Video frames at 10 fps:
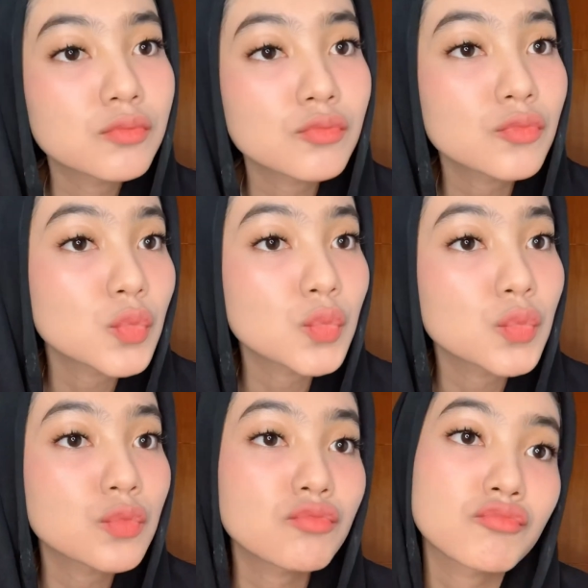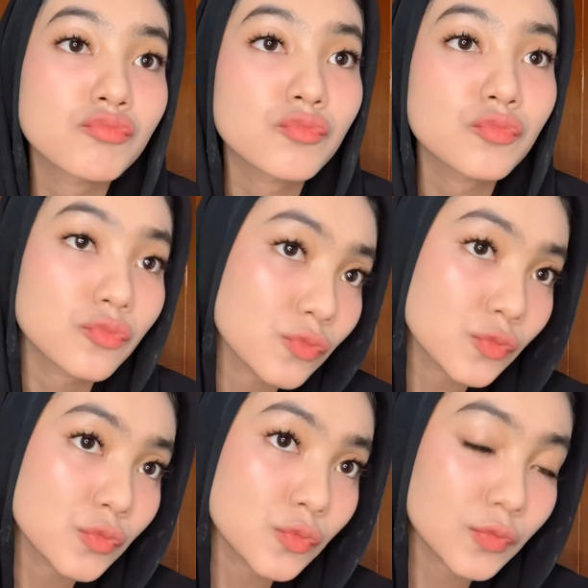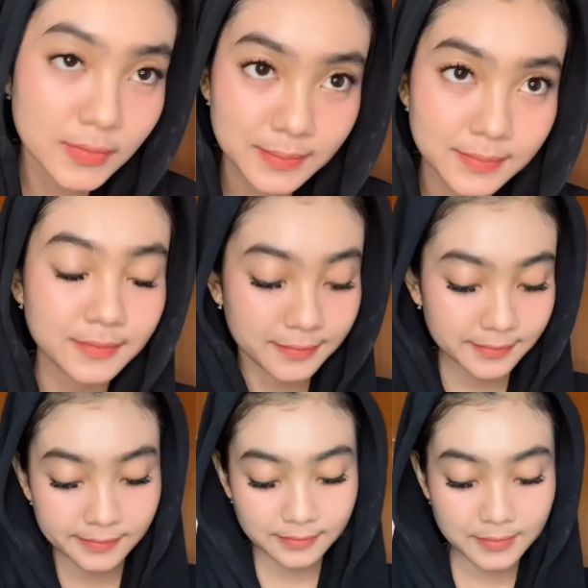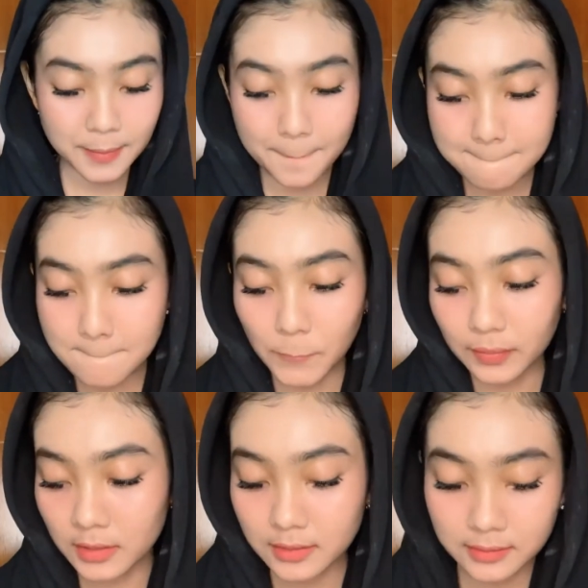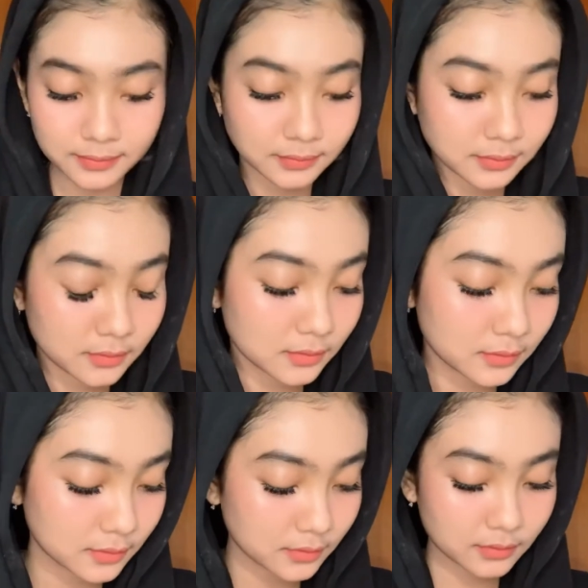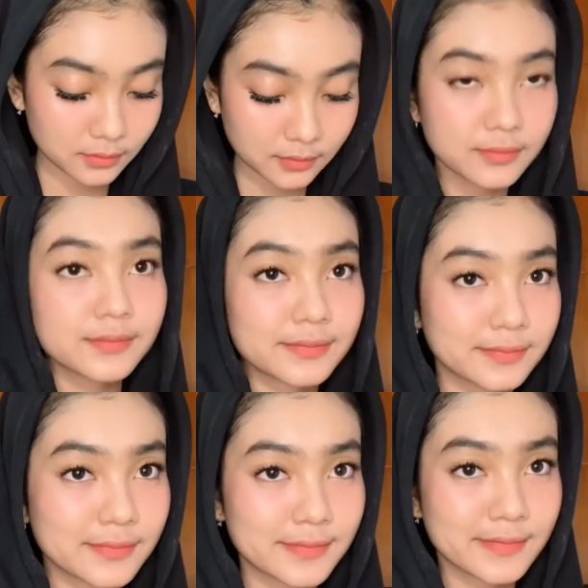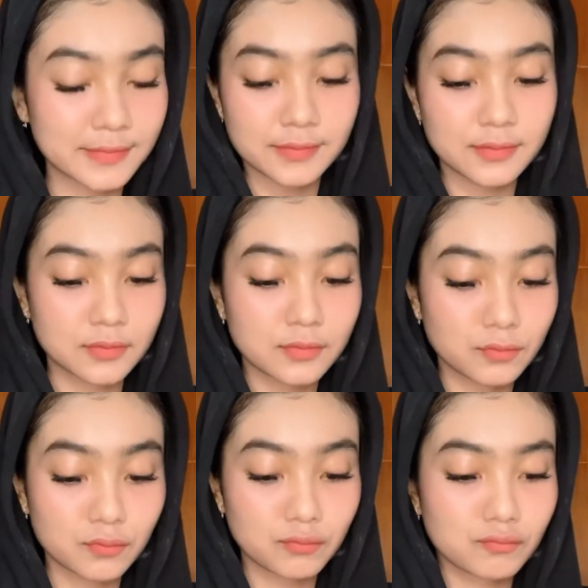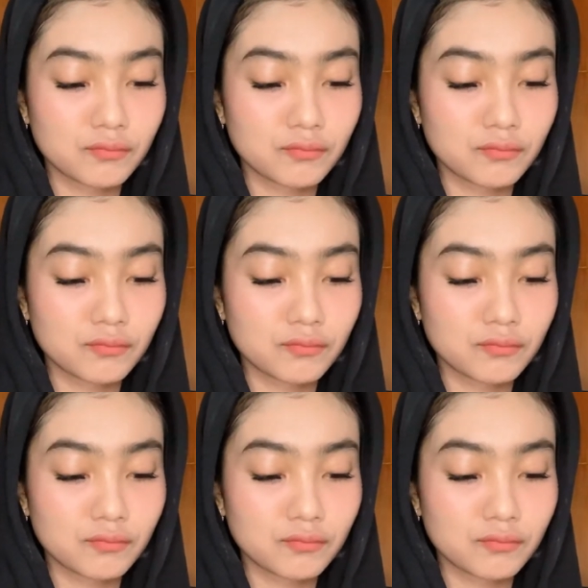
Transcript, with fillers: bagian atasnya nggak perlu gitu udah selesai apalagi ya ah